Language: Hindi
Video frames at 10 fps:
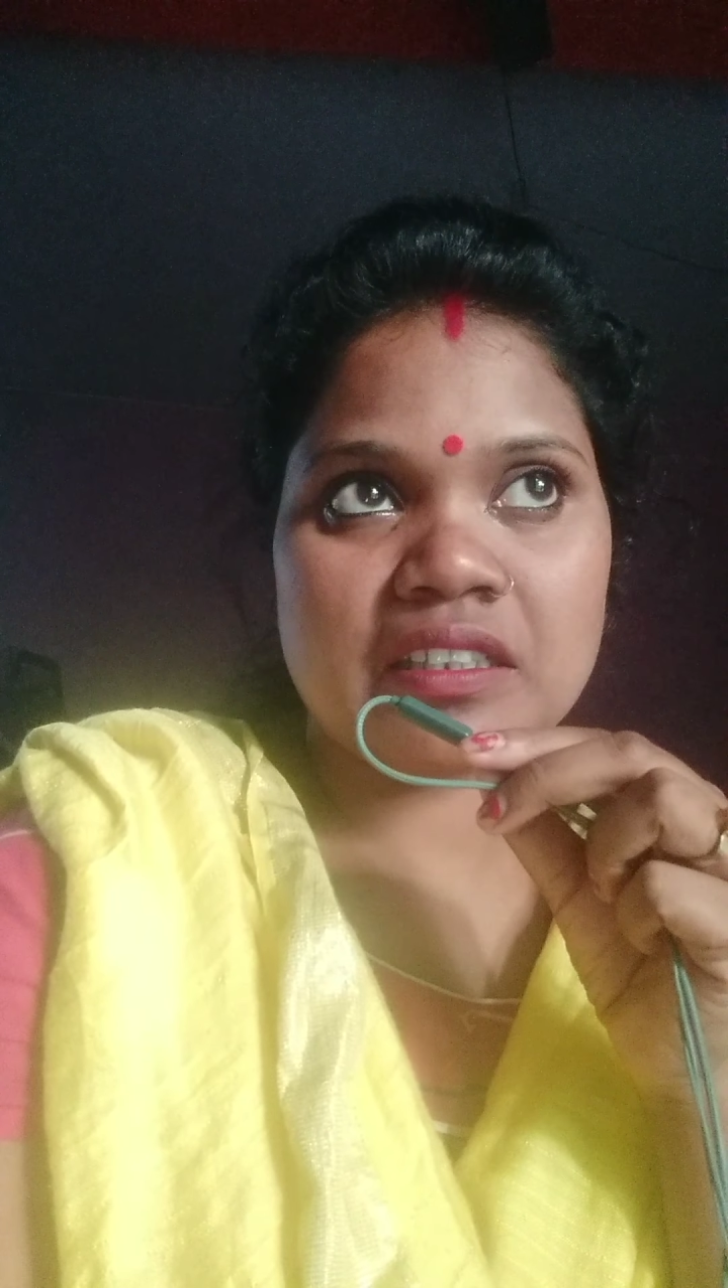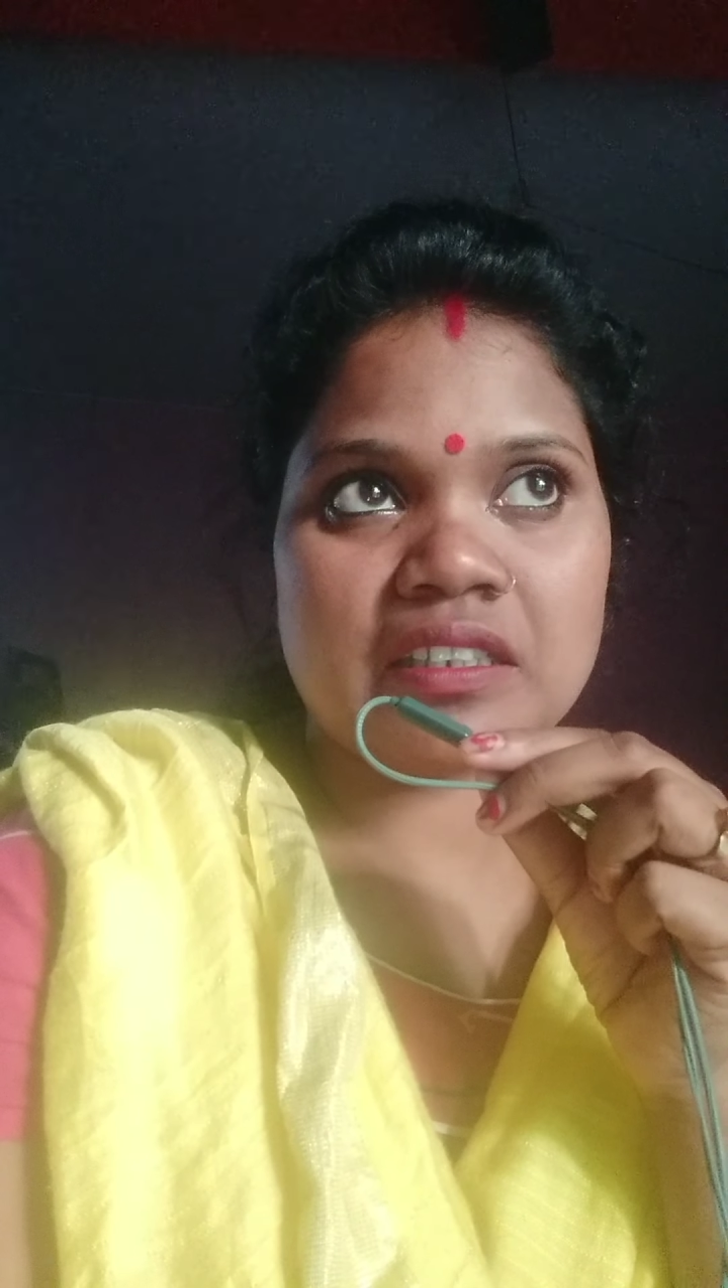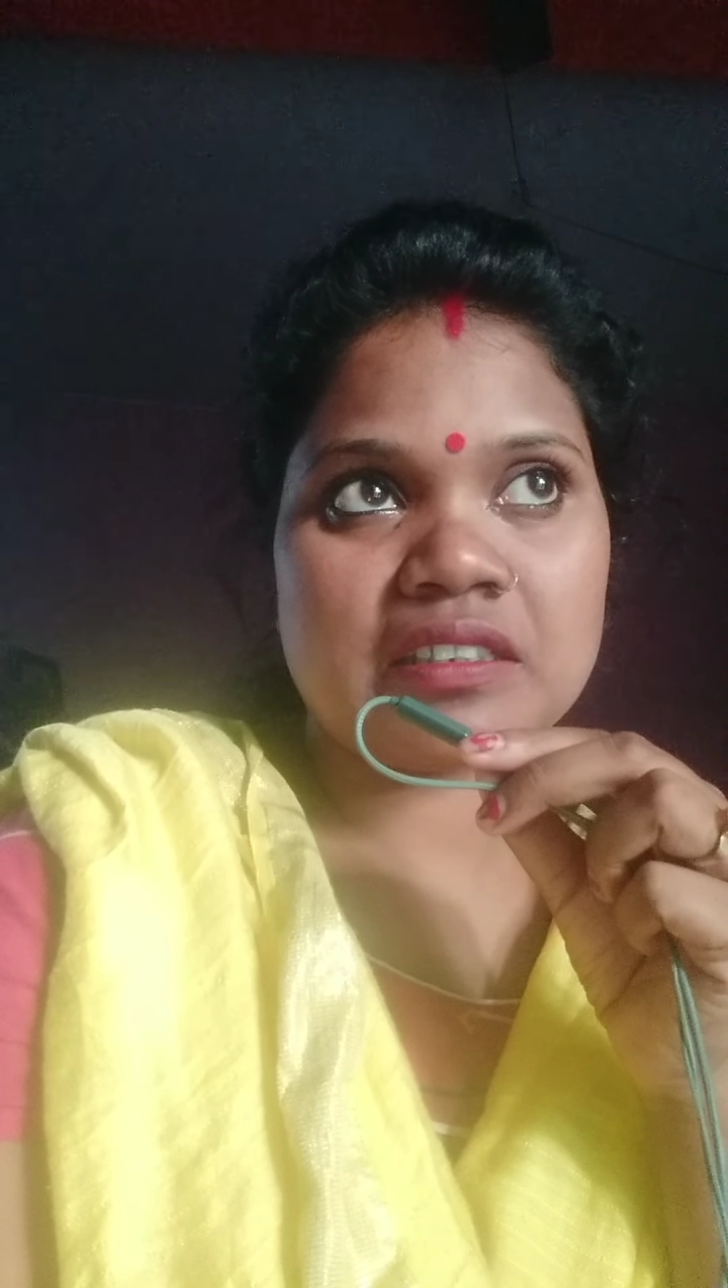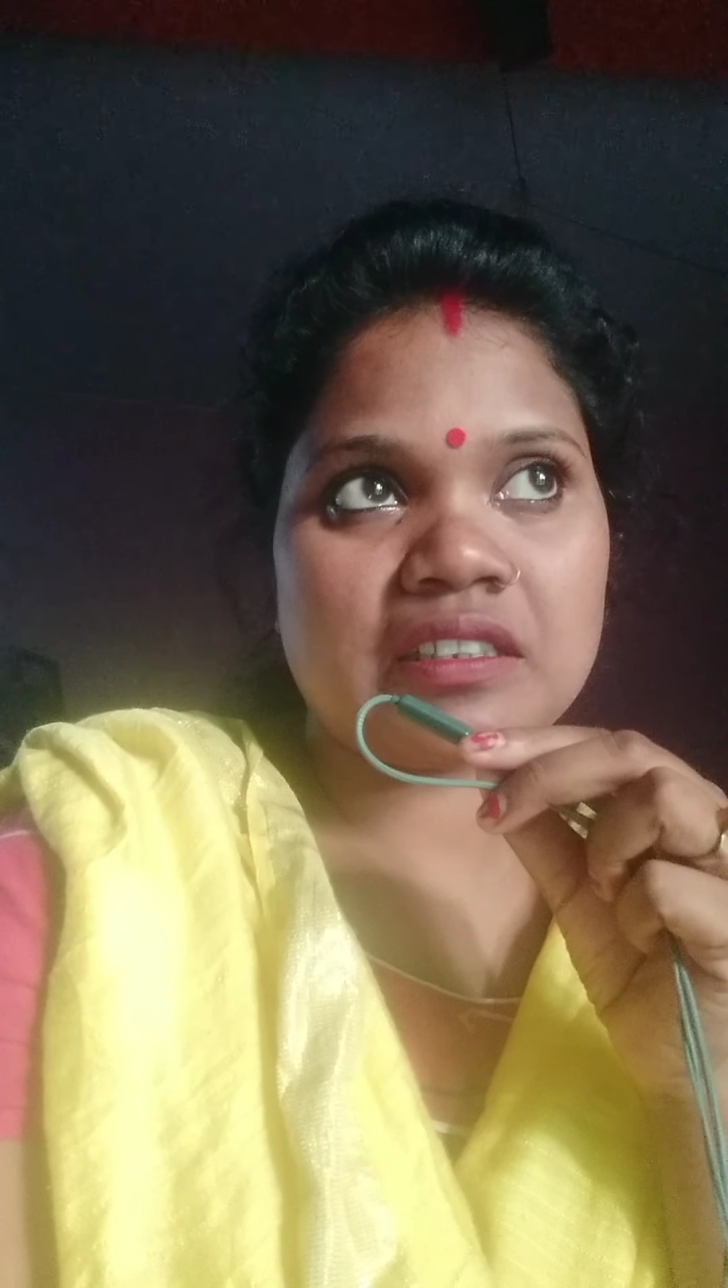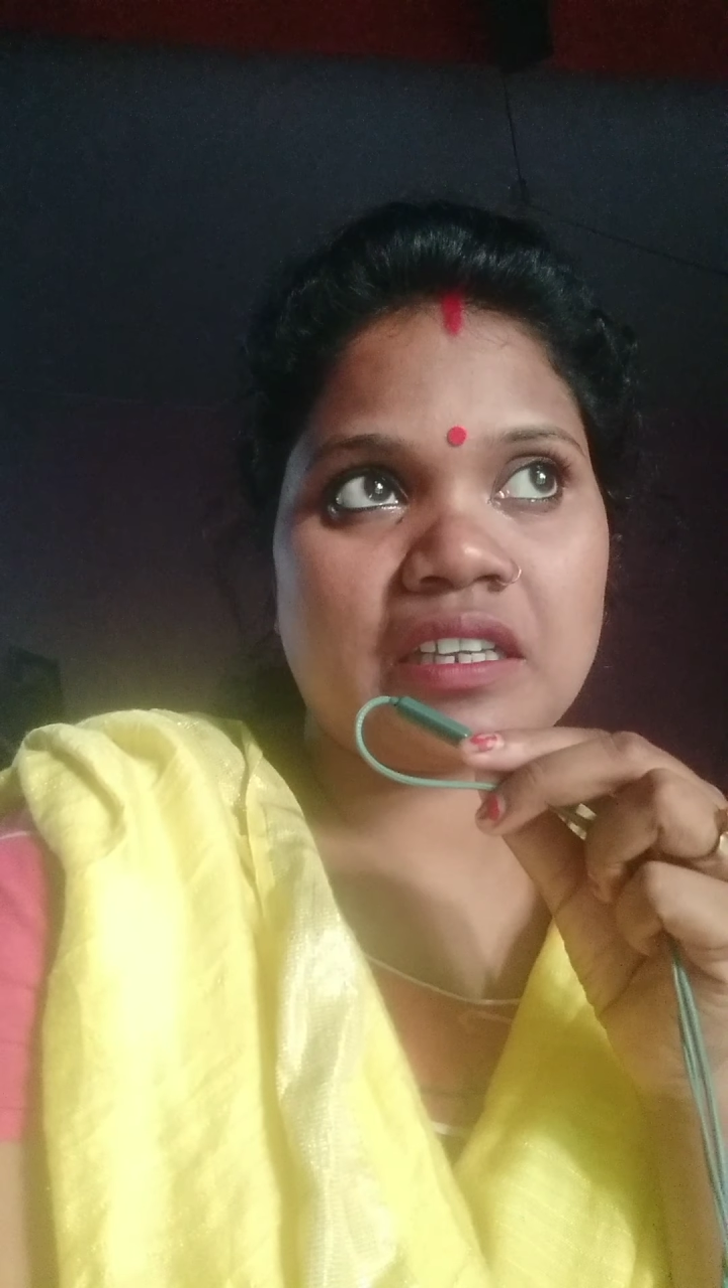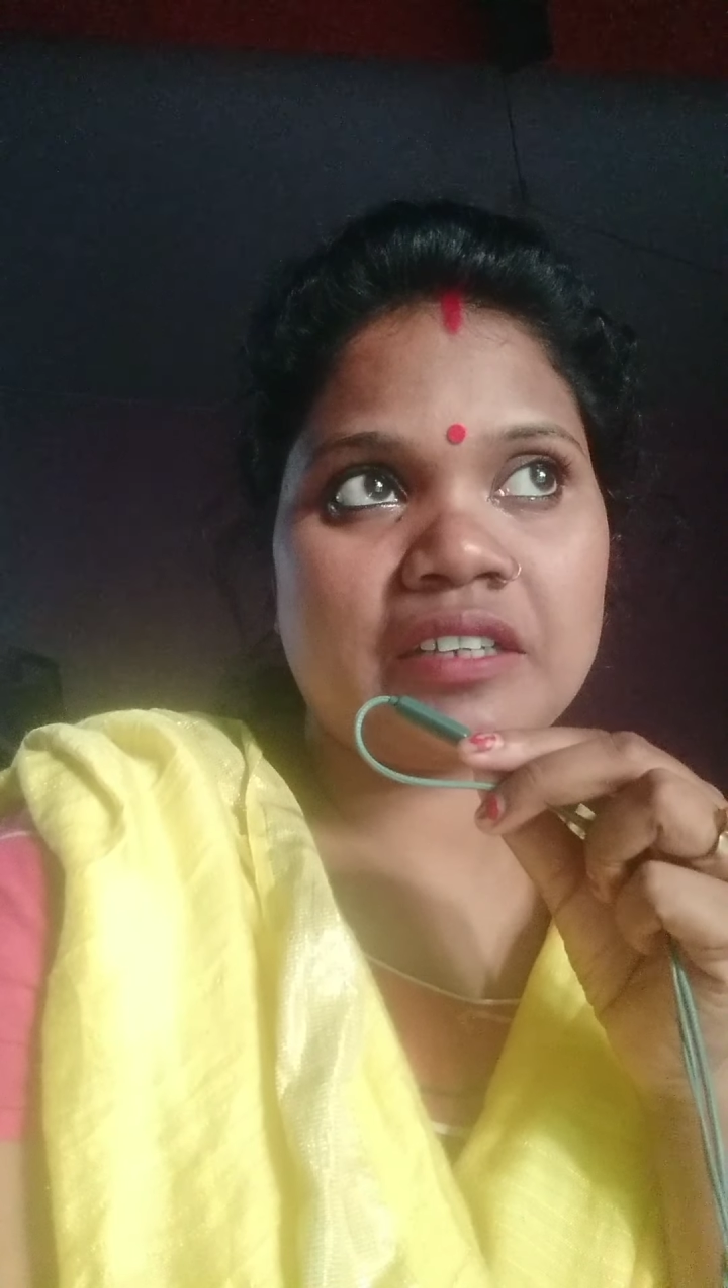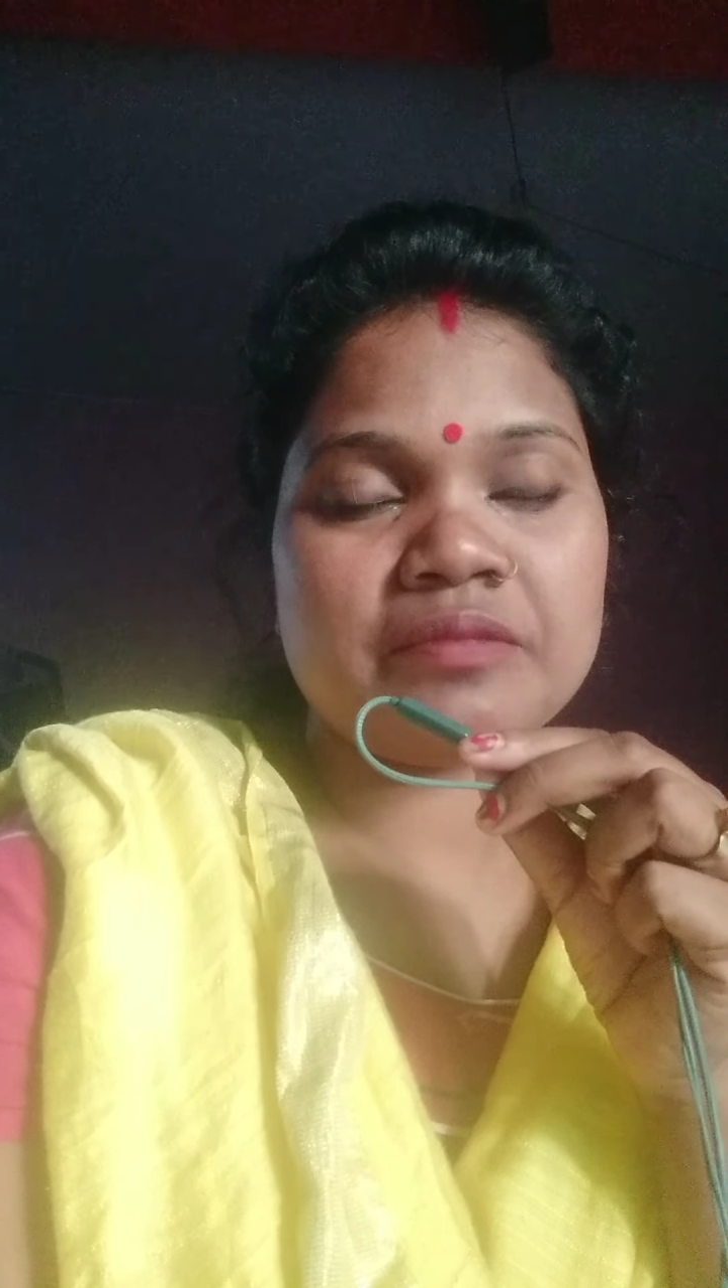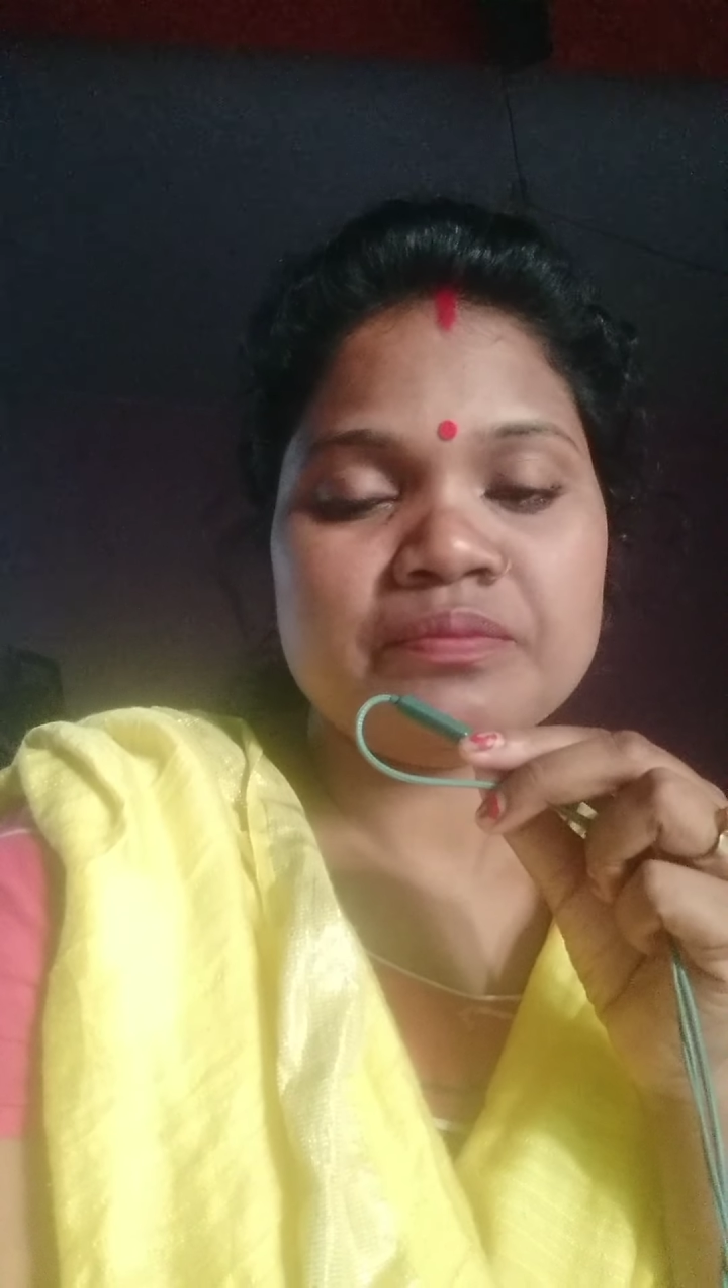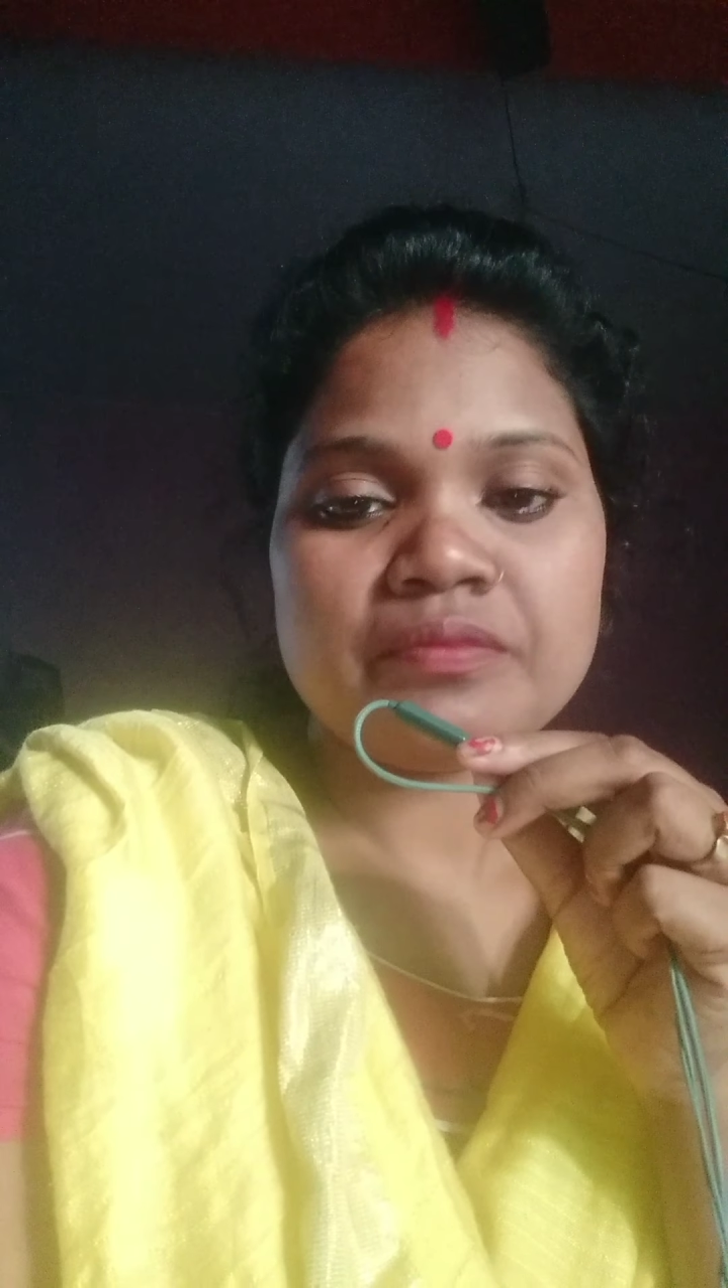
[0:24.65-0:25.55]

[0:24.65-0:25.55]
देखता है